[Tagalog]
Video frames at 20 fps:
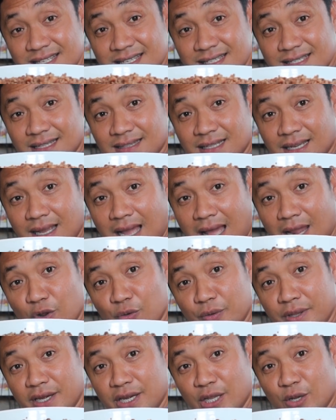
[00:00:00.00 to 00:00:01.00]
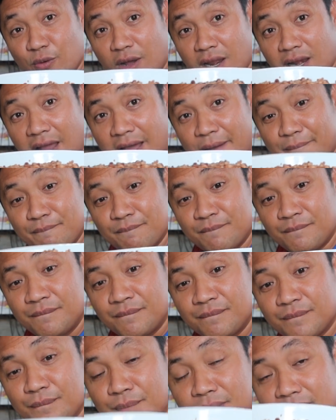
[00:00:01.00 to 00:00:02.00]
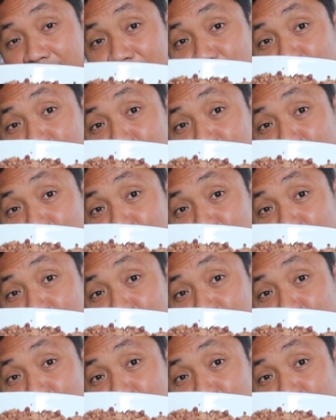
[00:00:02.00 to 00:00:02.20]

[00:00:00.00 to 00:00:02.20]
Sa Tagalog, hindi ko alam. Para